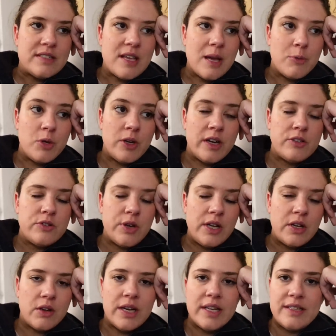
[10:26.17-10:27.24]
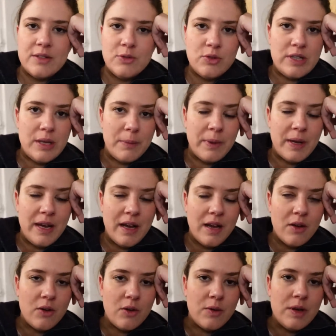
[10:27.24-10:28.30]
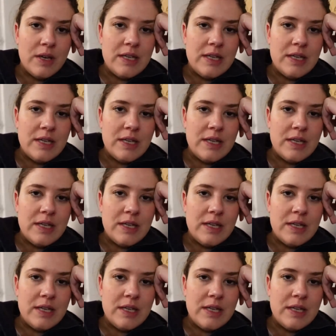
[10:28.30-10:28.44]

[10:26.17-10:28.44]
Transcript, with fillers: C'est un peu le rituel quand l'un des deux n'est pas là euh,